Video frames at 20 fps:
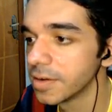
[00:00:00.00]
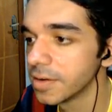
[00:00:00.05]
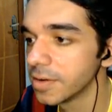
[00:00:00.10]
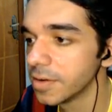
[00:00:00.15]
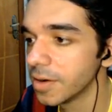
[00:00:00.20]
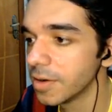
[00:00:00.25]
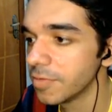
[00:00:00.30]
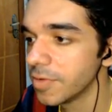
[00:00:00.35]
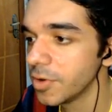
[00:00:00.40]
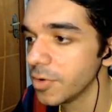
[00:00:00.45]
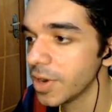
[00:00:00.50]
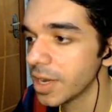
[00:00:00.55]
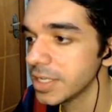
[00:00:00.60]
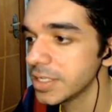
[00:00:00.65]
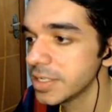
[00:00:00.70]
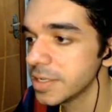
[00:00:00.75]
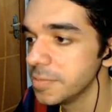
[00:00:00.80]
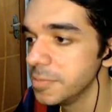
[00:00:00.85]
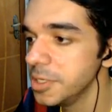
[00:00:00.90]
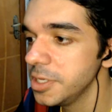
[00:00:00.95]
Lá vem o
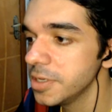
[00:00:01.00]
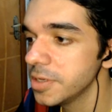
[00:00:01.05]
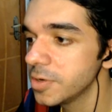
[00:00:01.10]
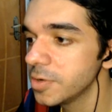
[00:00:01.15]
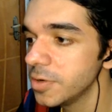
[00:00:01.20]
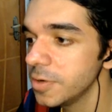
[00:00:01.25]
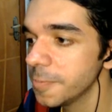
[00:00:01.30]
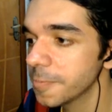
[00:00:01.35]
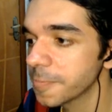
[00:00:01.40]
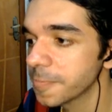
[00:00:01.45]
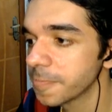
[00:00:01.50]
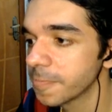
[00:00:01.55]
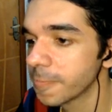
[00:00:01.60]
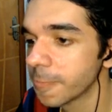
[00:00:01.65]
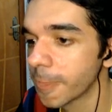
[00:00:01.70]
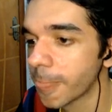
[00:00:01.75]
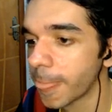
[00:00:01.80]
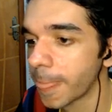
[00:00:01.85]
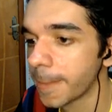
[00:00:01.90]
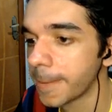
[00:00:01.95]
Casemiro.
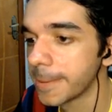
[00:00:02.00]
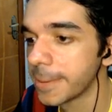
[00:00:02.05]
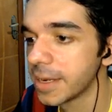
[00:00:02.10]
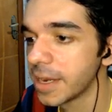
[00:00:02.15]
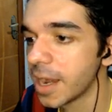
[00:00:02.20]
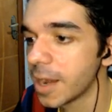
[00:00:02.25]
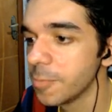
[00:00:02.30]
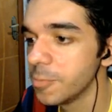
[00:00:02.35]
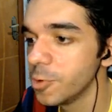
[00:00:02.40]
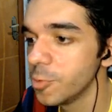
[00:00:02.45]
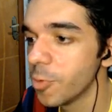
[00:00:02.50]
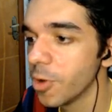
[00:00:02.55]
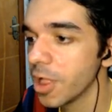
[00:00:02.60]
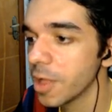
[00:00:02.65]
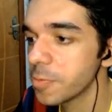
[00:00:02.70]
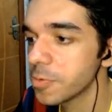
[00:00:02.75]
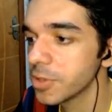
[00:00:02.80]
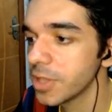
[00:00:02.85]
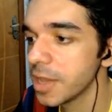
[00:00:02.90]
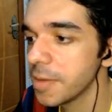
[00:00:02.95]
Abriu
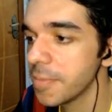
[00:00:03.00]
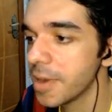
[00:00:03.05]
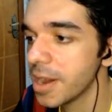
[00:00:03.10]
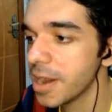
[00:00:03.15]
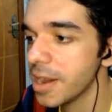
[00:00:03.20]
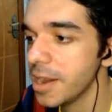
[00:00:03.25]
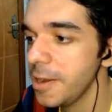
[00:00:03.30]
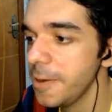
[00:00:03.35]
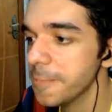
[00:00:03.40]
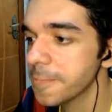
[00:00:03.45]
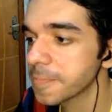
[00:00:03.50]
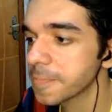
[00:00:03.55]
bola pro Neymar.